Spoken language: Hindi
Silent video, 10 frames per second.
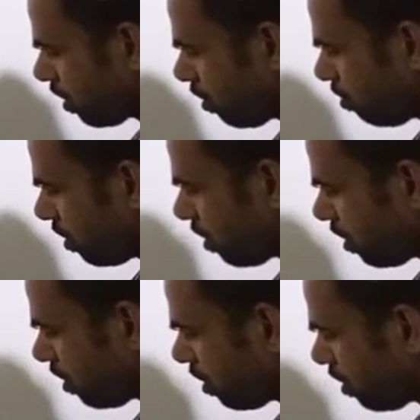
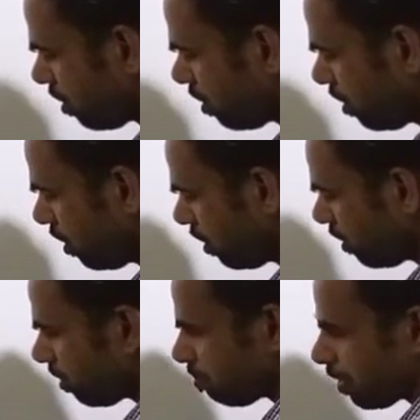किलोमीटर
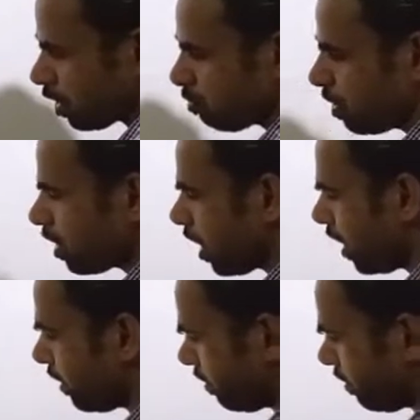ये पृथ्वी का